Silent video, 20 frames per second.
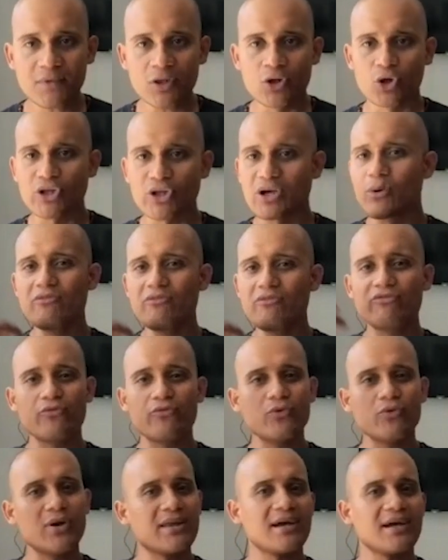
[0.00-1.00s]
no tengo
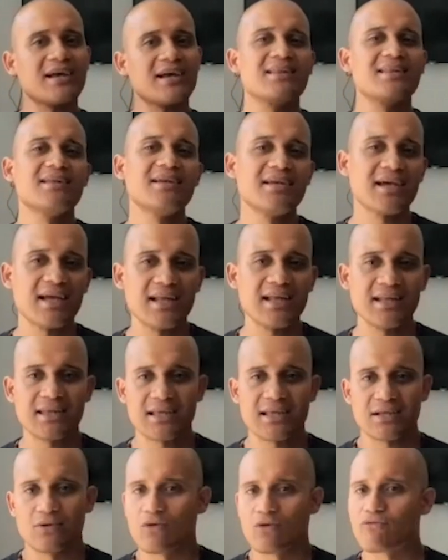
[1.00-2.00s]
ínfulas de gran
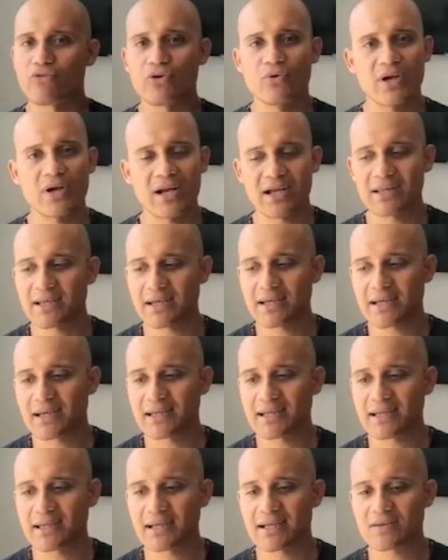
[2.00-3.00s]
dirigente, no fui un gran
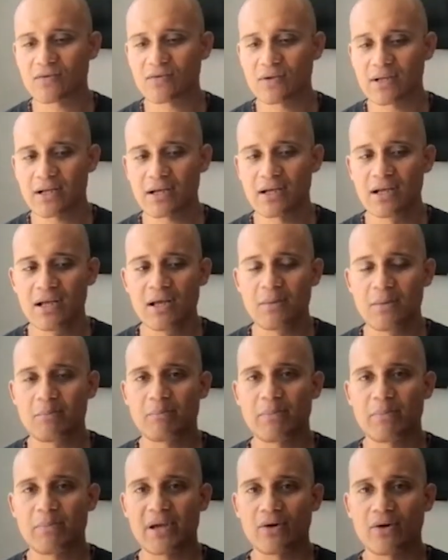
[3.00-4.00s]
dirigente nacional,
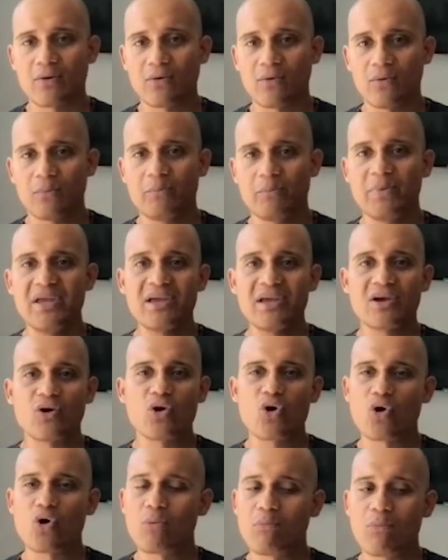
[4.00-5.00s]
pero vi
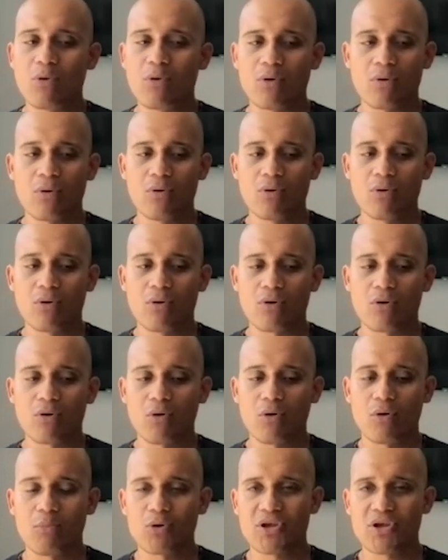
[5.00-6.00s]
cómo,
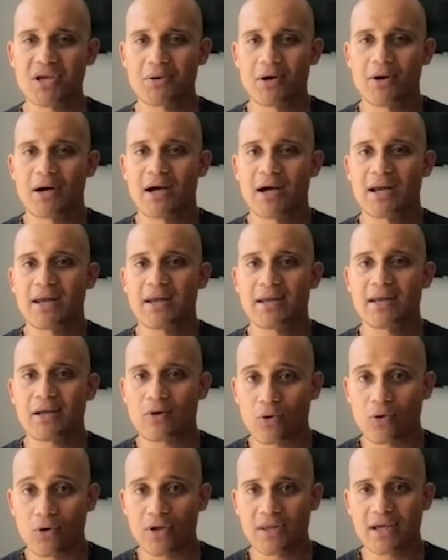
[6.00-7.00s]
cómo llevaban al
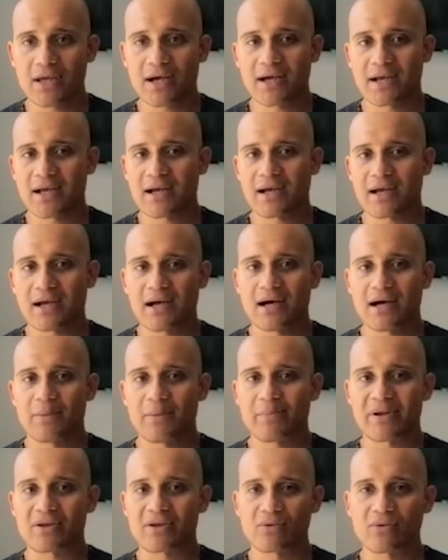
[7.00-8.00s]
helicoide a Caracas
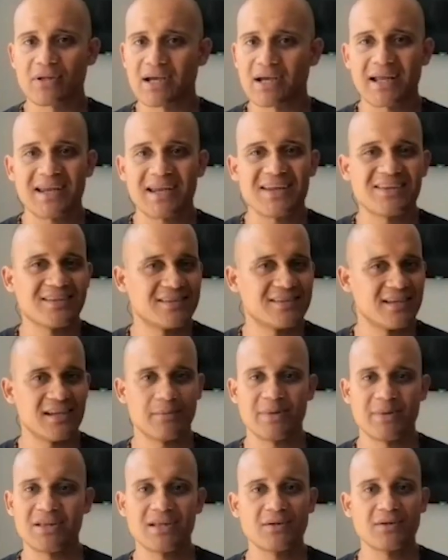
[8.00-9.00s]
a personas que
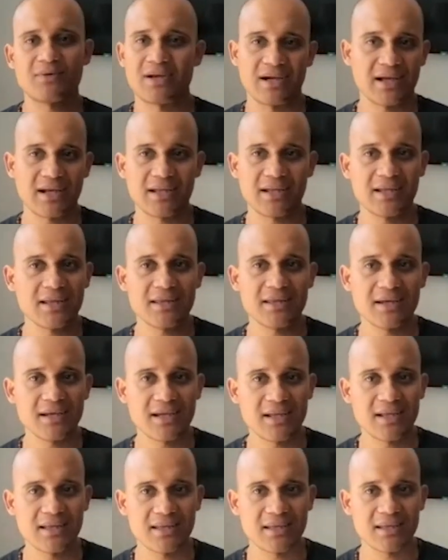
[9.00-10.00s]
necesariamente no eran grandes
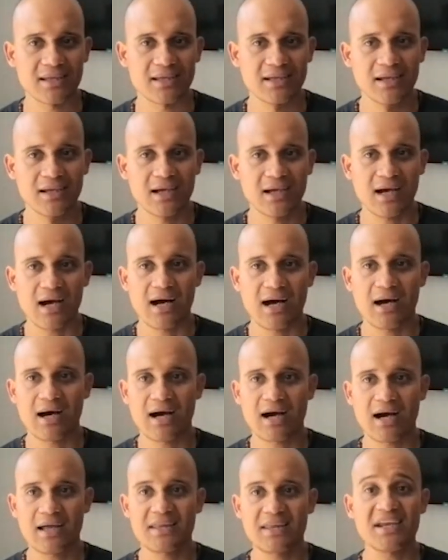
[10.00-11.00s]
dirigentes,
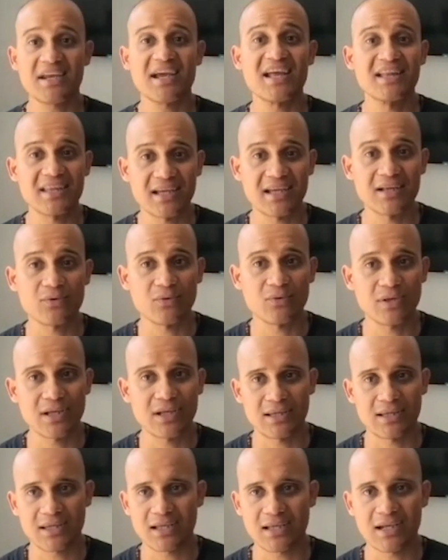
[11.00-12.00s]
a, dirigentes
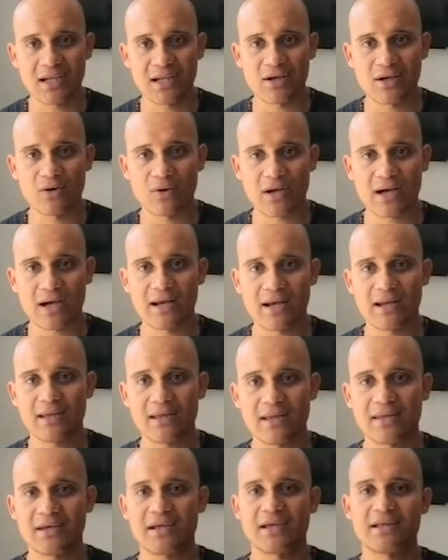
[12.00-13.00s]
estudiantiles
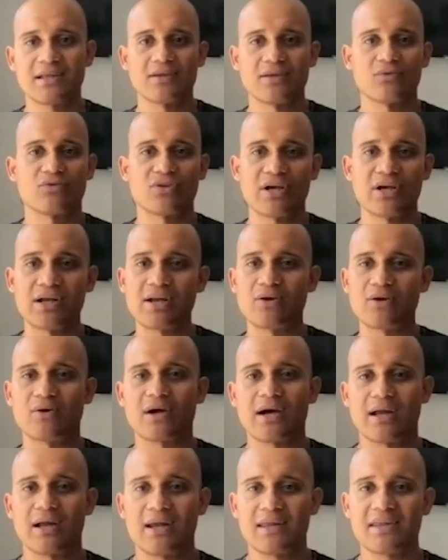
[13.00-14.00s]
locales, dirigentes sociales
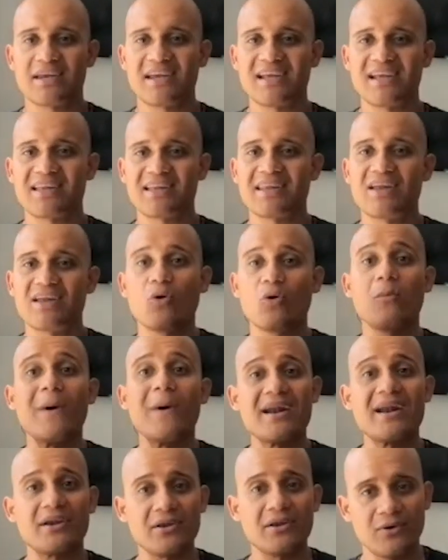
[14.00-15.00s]
locales, dirigentes de los
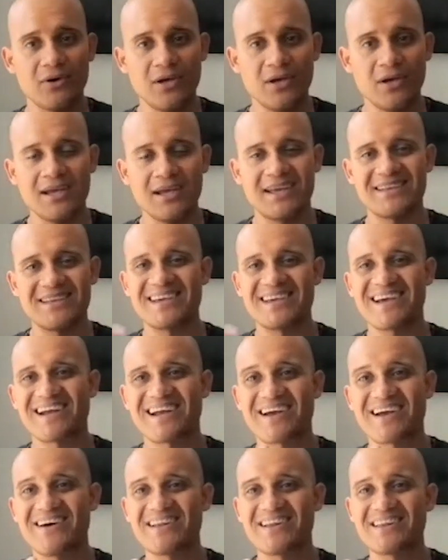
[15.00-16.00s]
barrios, que se
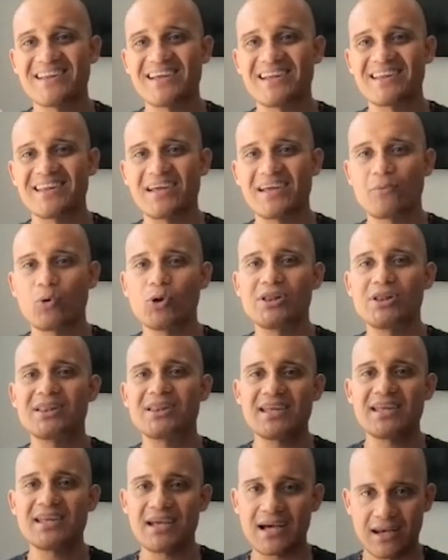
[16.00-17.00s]
encargaban de, de
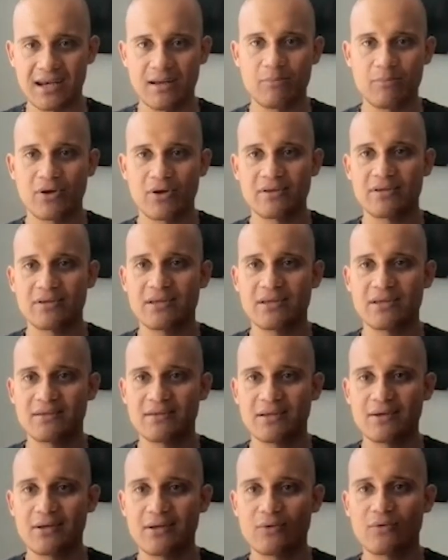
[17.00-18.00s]
voltearle, por así
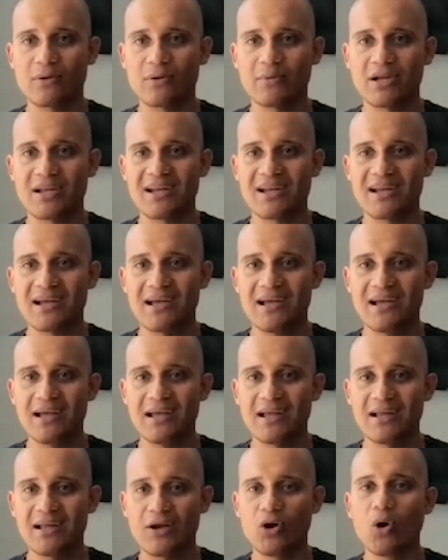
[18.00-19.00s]
decirlo de alguna manera,
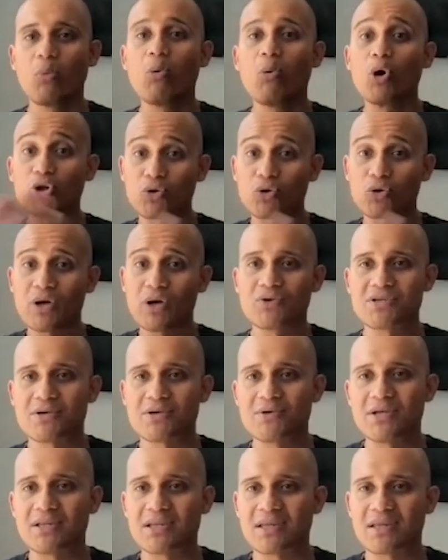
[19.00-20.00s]
los votos a los
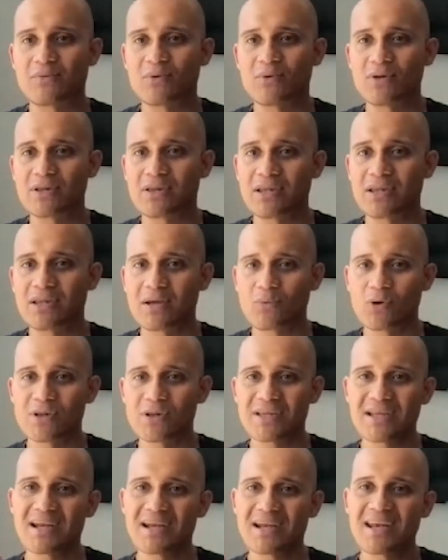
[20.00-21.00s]
chavistas, de,
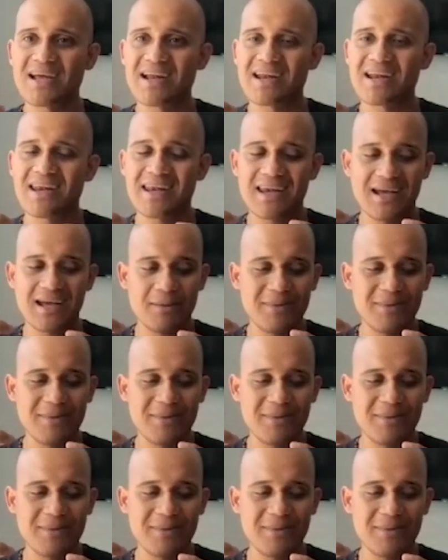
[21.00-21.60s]
voltear la, la,